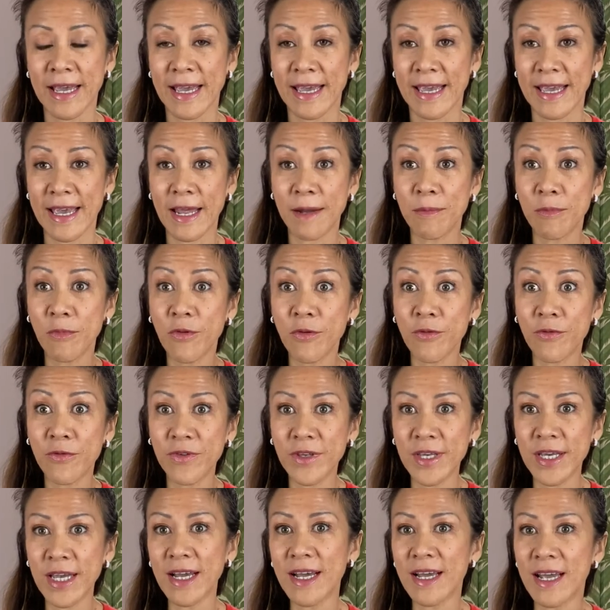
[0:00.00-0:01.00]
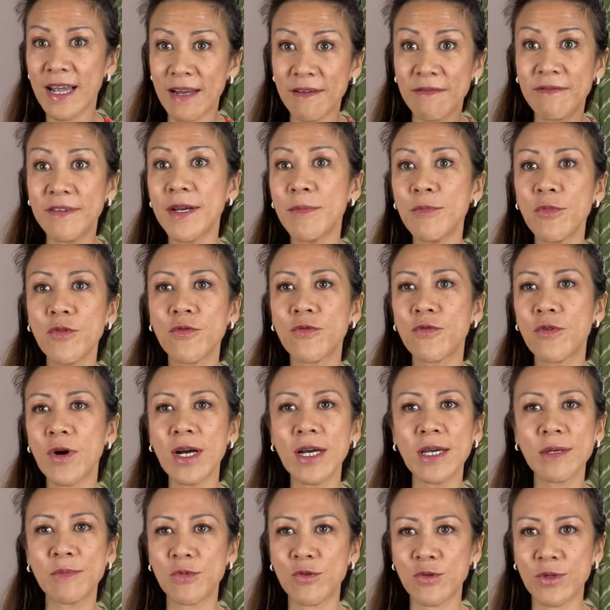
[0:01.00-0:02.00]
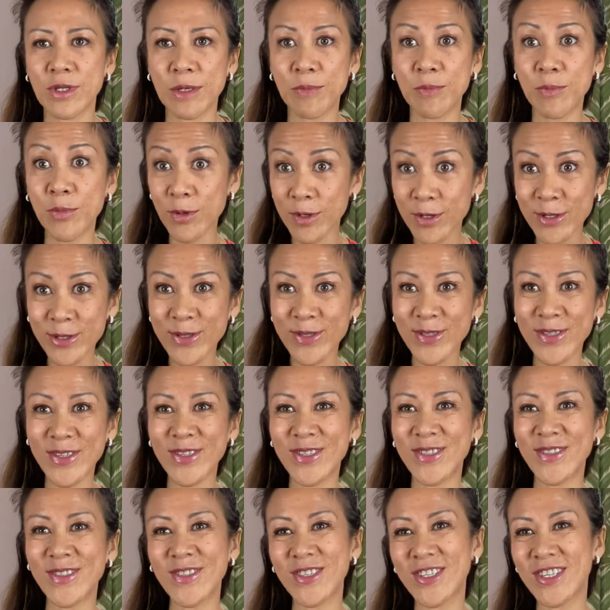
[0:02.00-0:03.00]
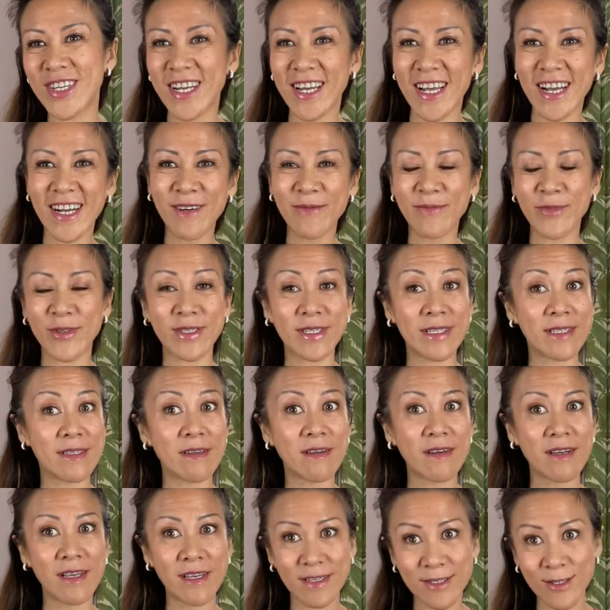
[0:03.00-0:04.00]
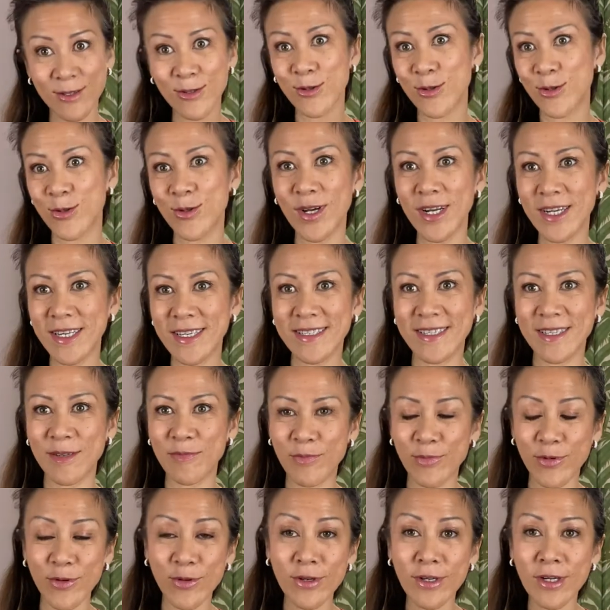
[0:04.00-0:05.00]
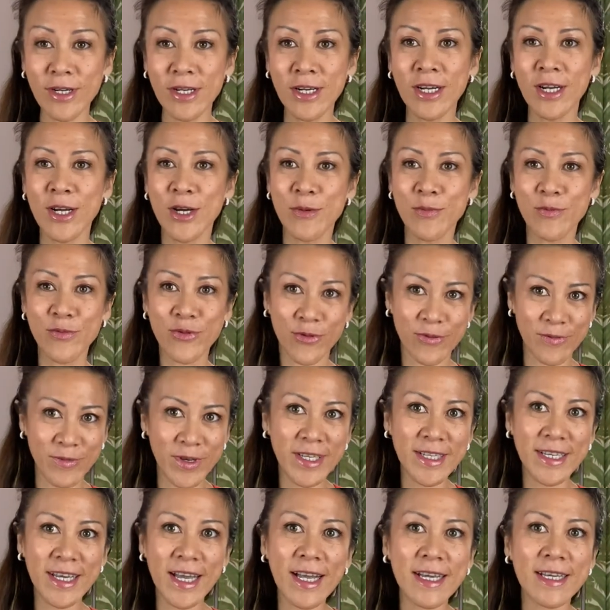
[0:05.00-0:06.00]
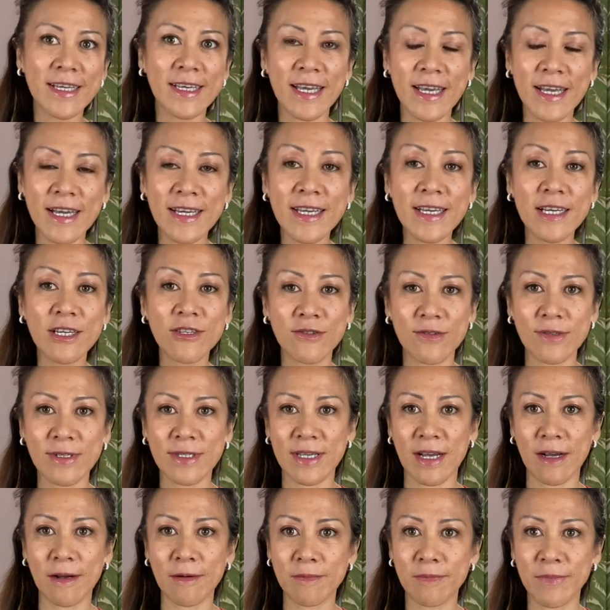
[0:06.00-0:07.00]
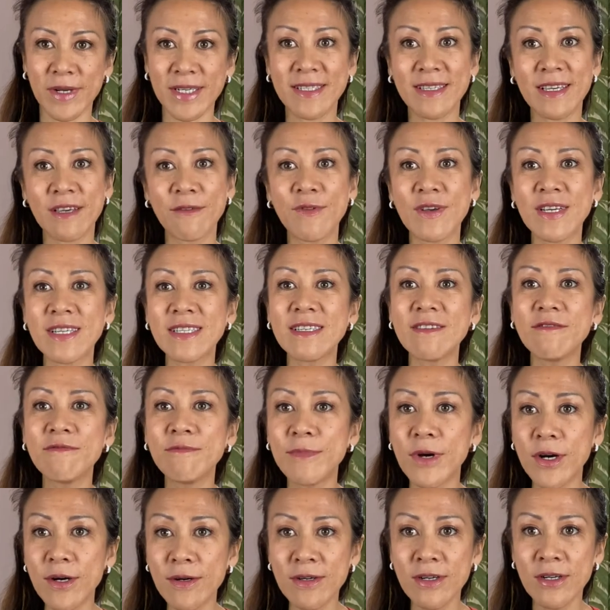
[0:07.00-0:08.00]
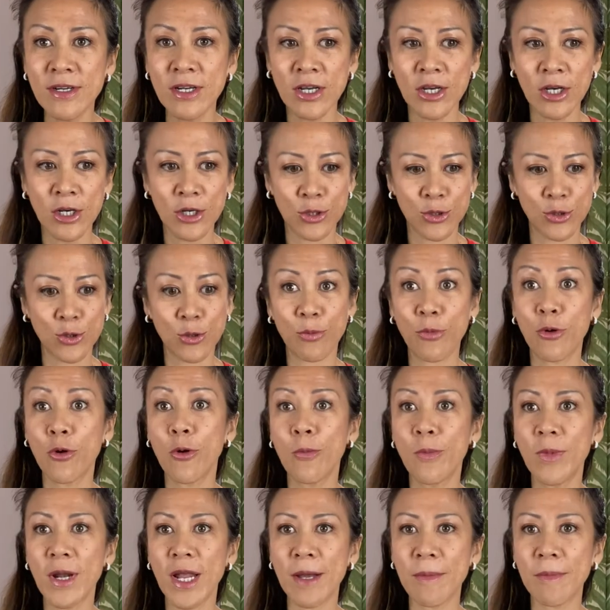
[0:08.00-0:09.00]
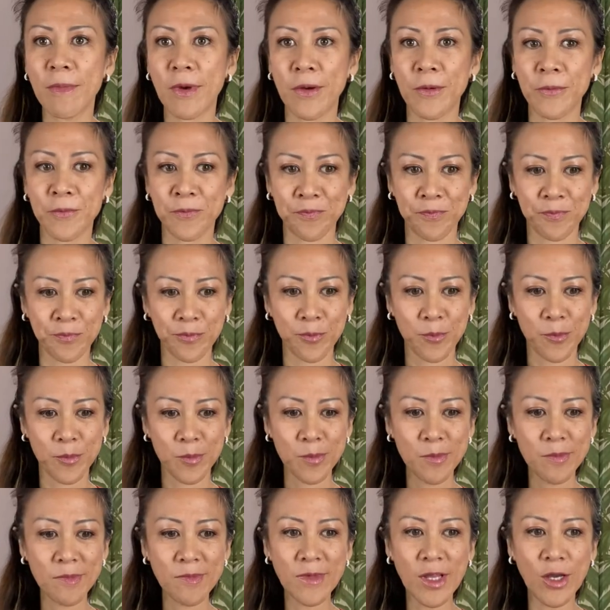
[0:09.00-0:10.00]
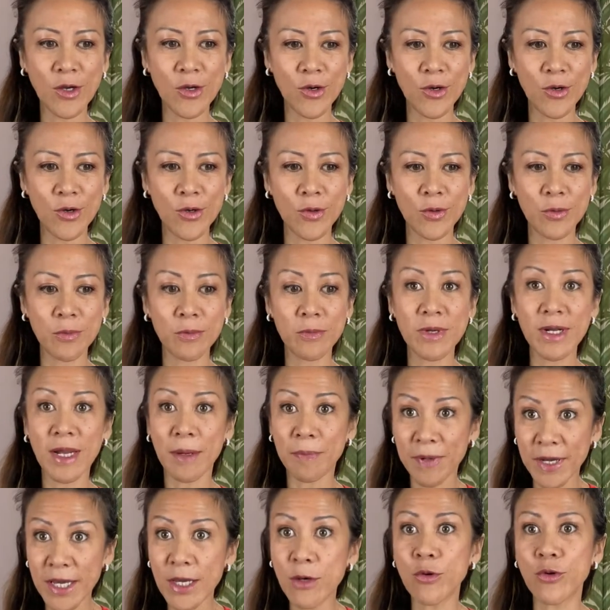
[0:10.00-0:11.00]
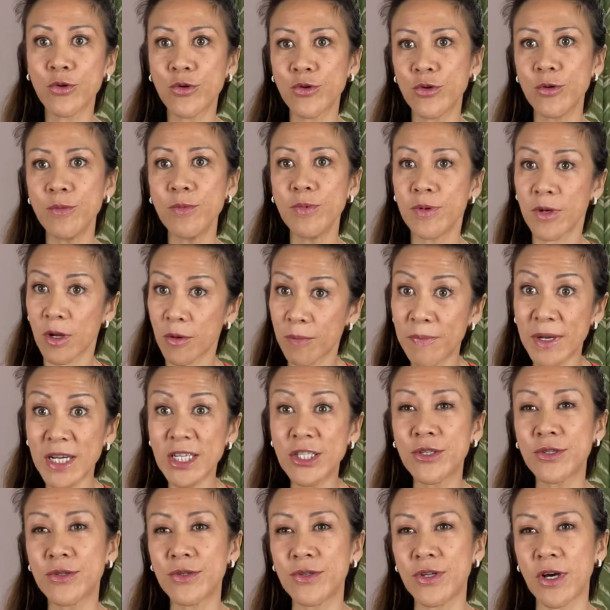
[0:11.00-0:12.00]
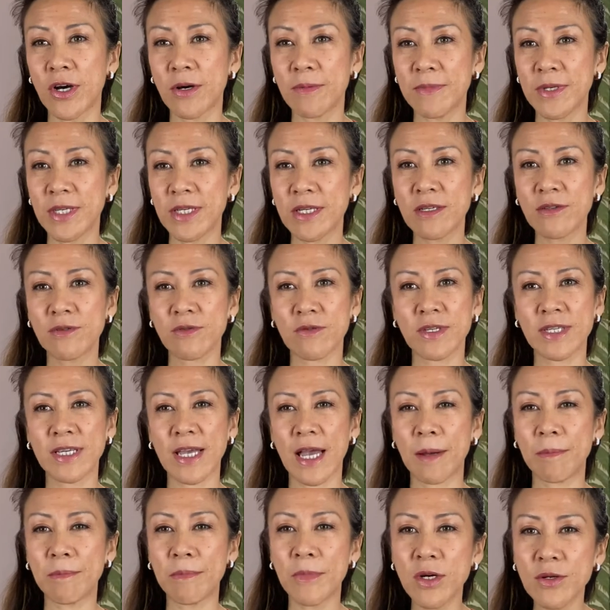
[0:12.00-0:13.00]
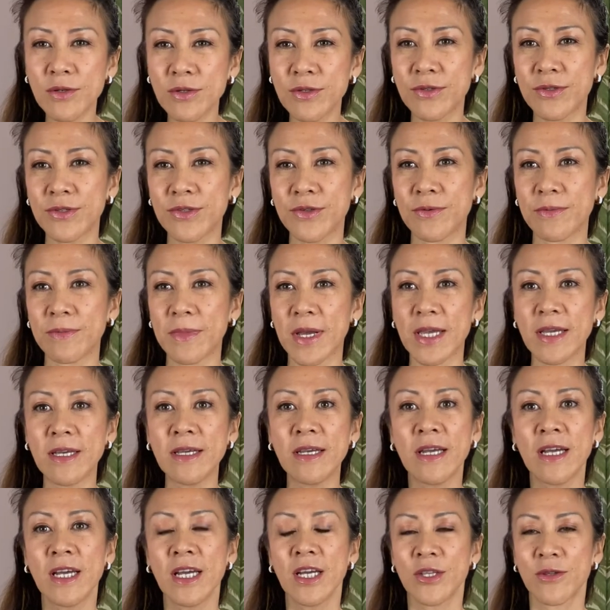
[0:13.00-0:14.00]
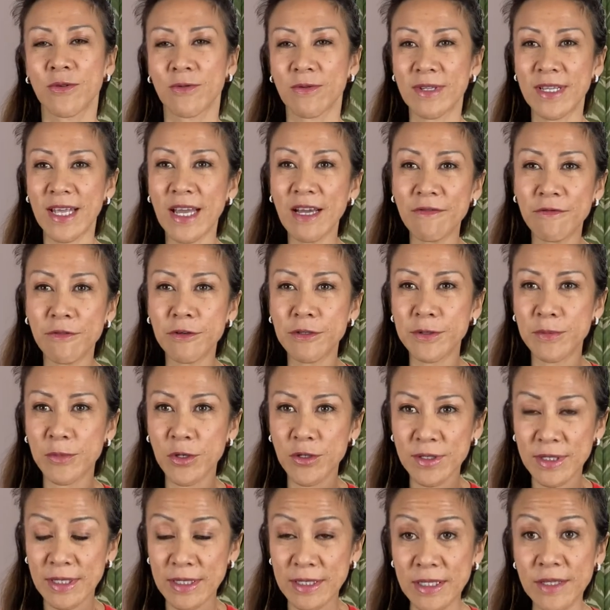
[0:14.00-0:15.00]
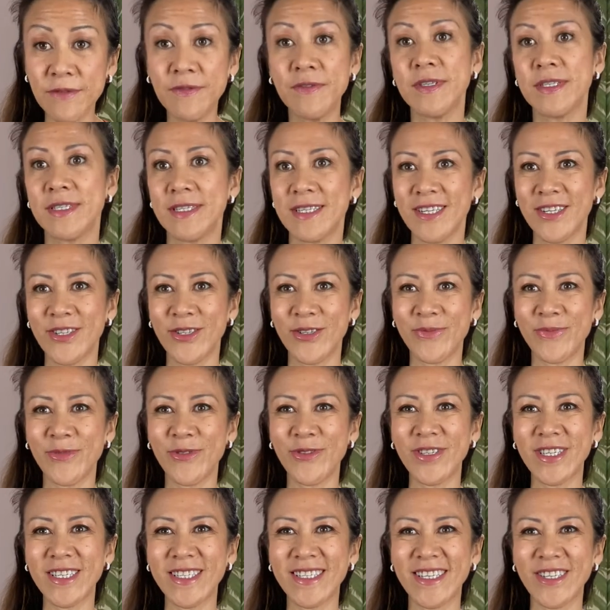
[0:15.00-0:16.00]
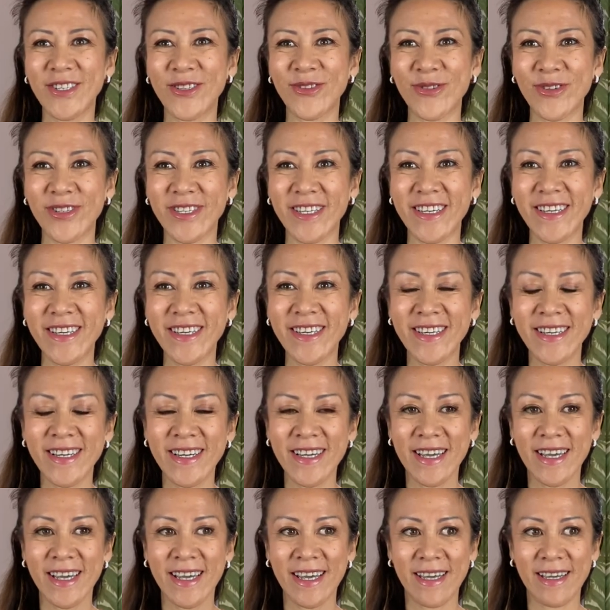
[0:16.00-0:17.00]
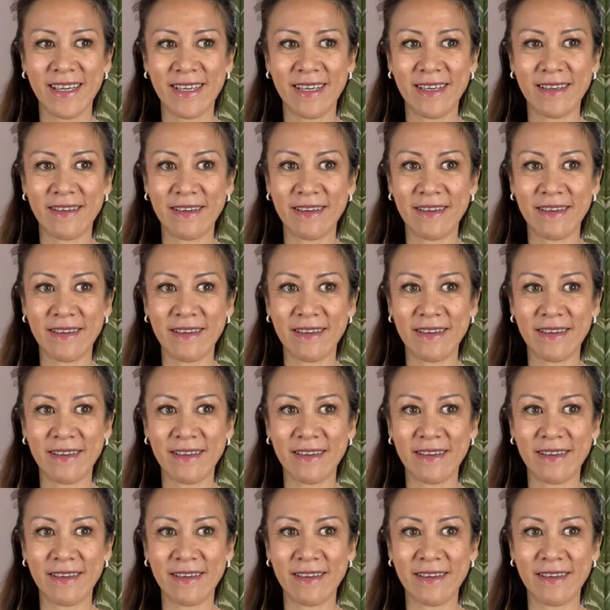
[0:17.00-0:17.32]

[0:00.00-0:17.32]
Et elle me vient, elle vient me voir et me dépose ce sujet-là en me disant Est-ce que tu as les épaules pour m'aider à guérir de ça Parce qu'effectivement, ce problème euh, la préoccupe, l'empêche de dormir, donc il y a un manque de sommeil, donc nerveusement c'est difficile de mener ses journées et il y